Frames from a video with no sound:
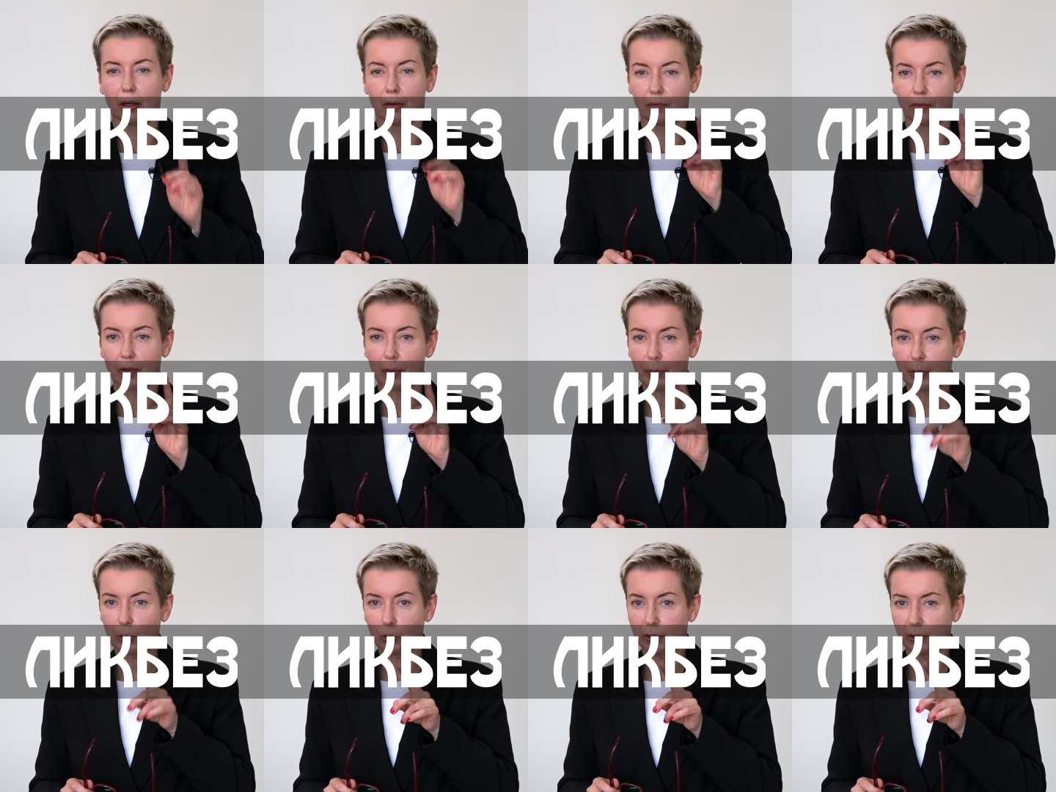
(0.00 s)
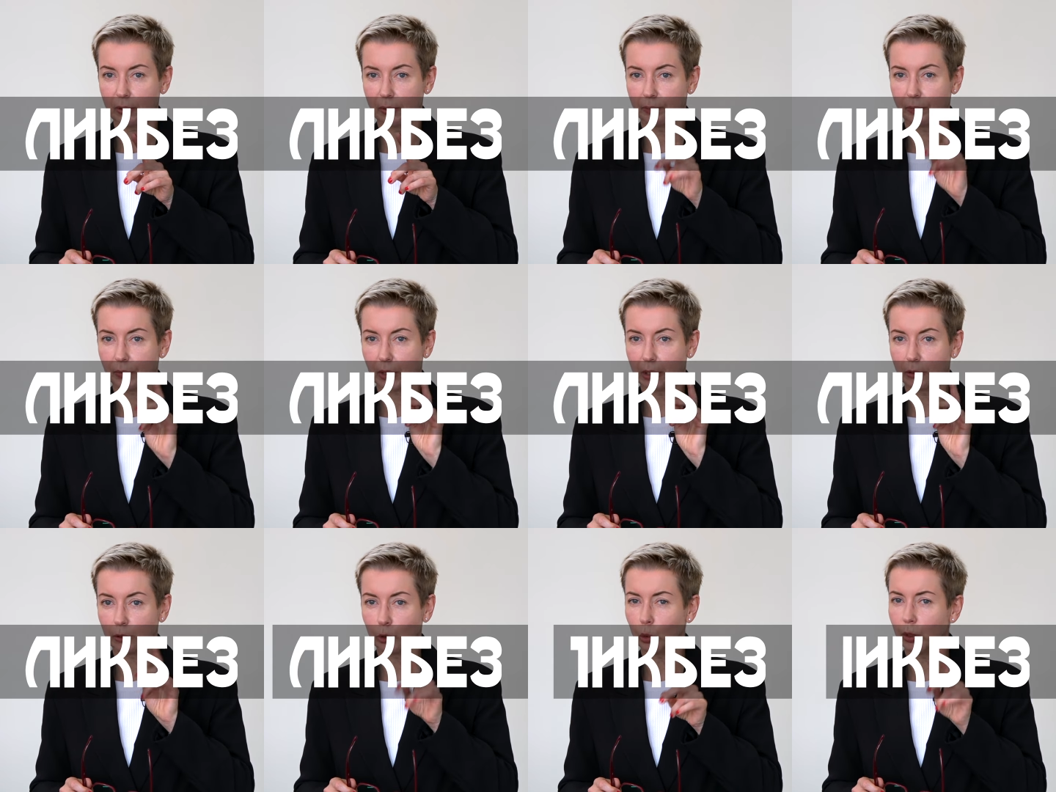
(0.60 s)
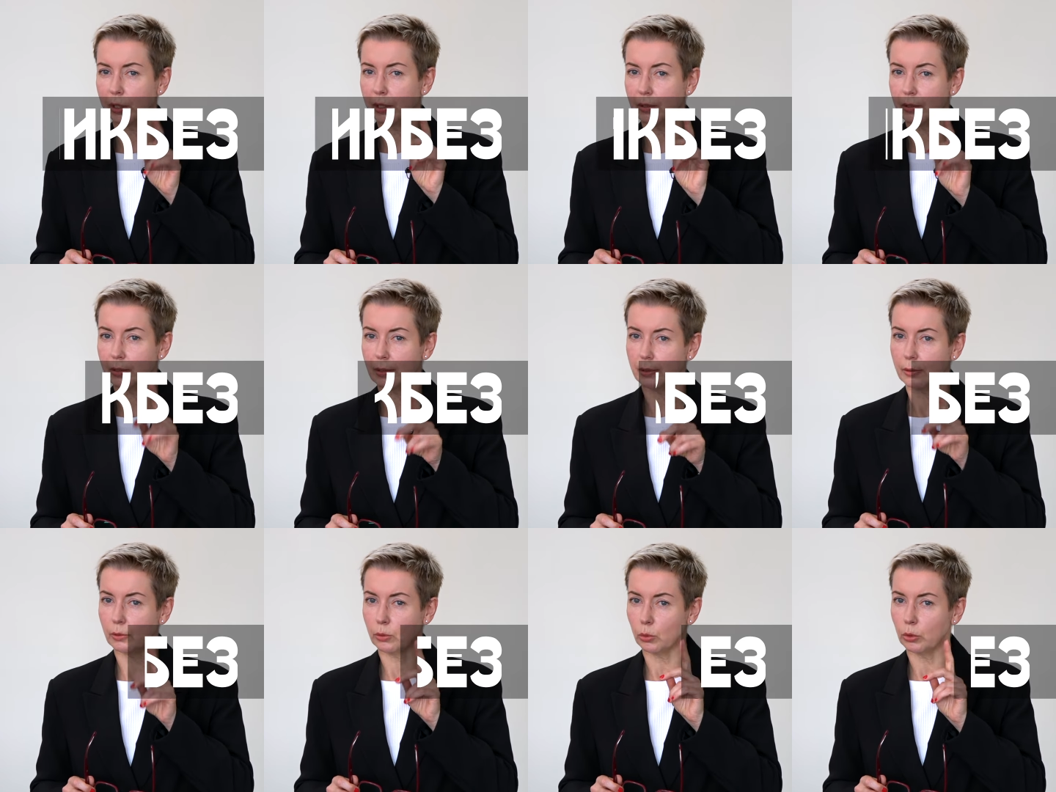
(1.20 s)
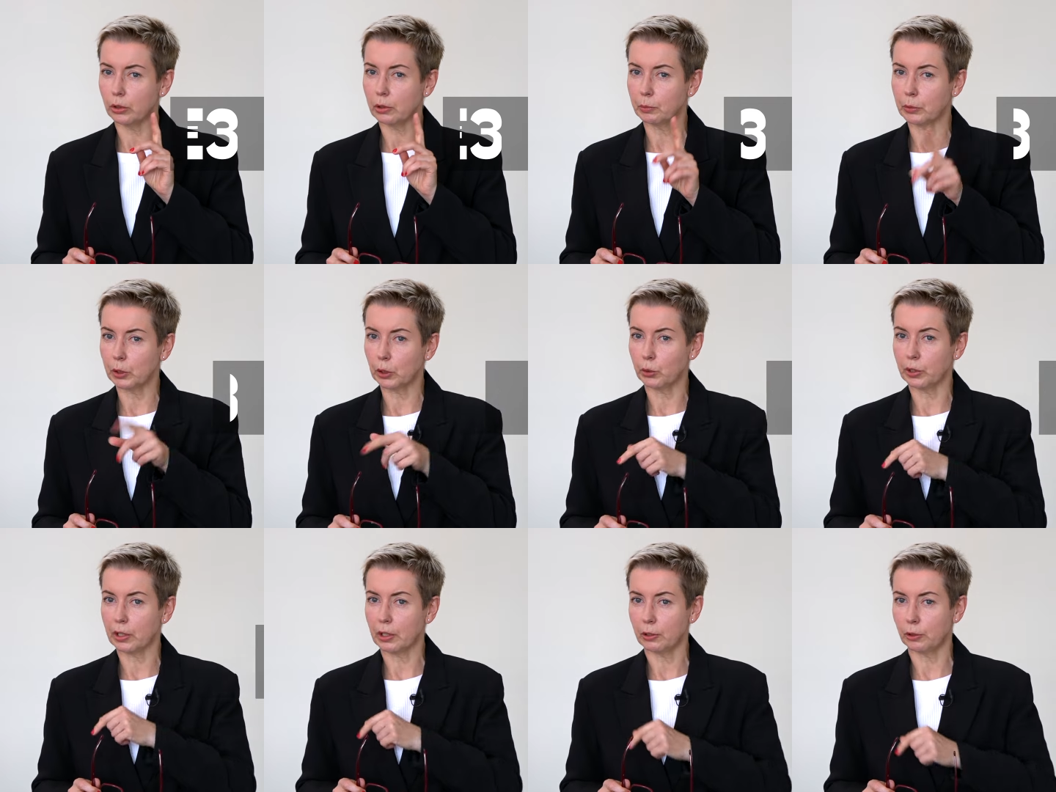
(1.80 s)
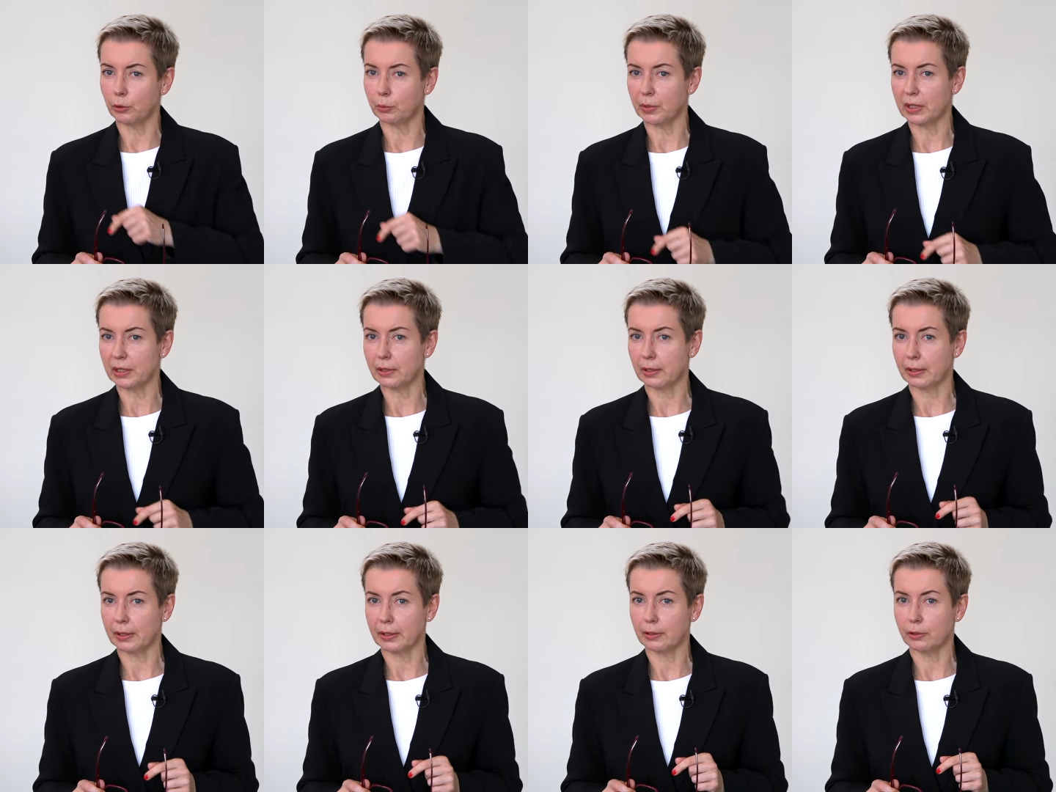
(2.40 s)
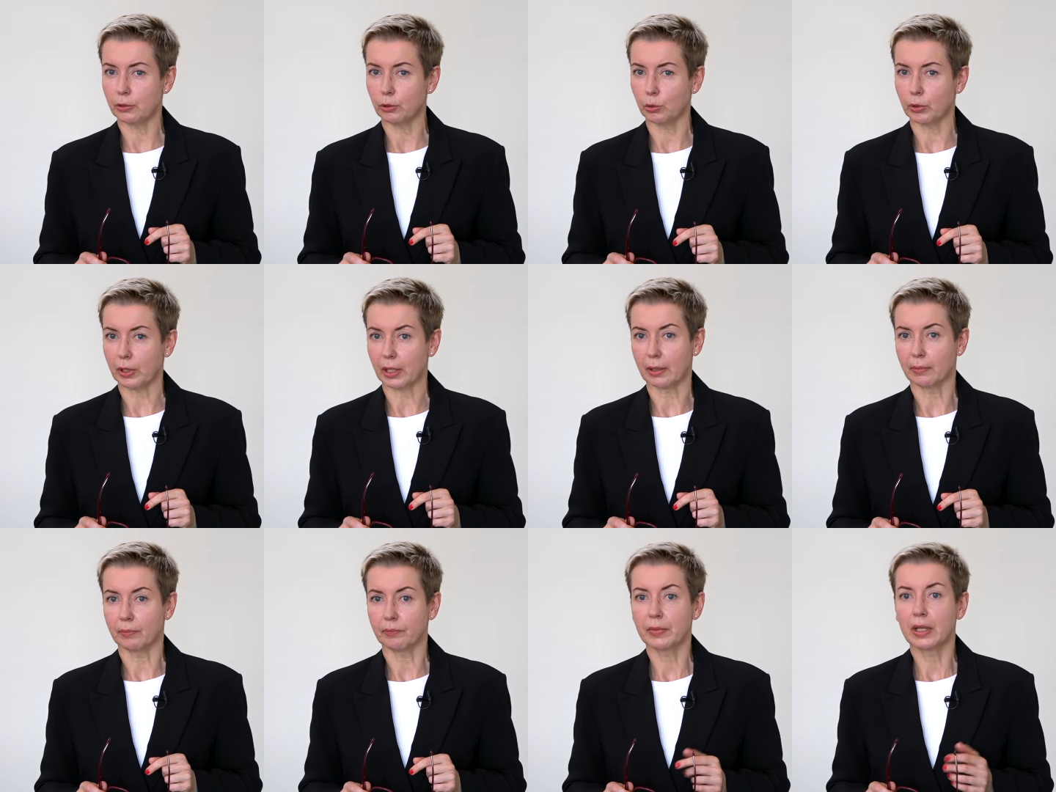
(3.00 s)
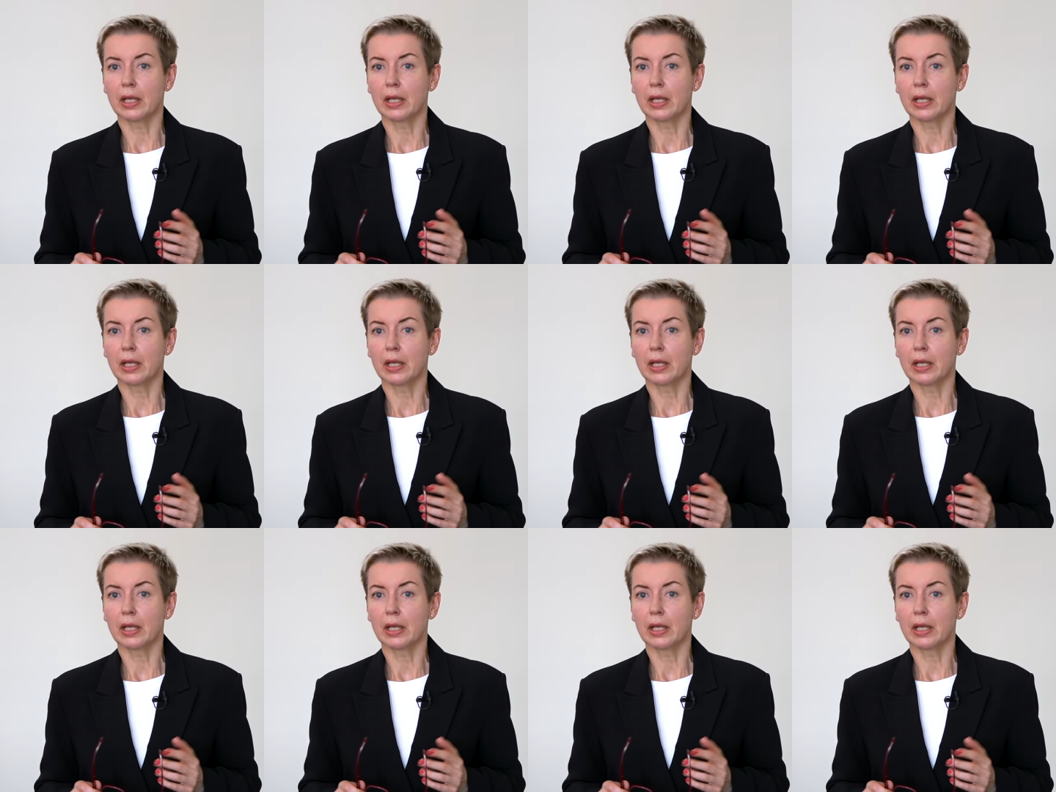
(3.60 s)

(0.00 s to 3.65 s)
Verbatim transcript: Вопрос, который интересует многих любителей истории.